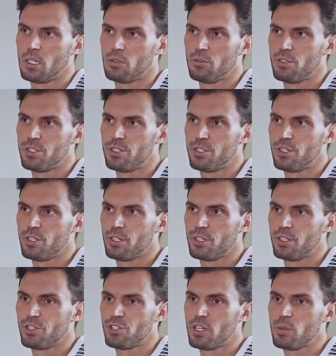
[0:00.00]
То есть э,
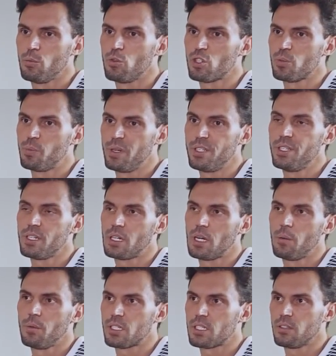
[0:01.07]
человек может прийти ко
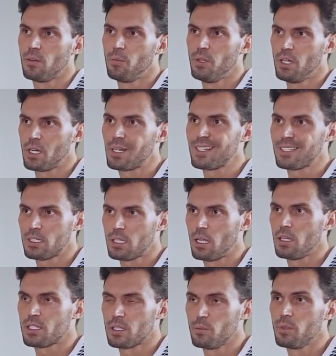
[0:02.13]
мне со словами «я
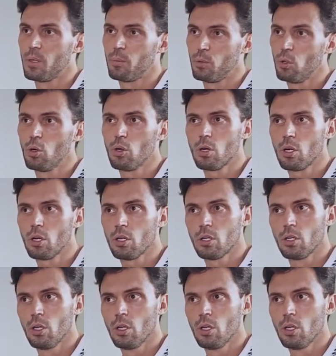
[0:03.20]
расстался, мне плохо»,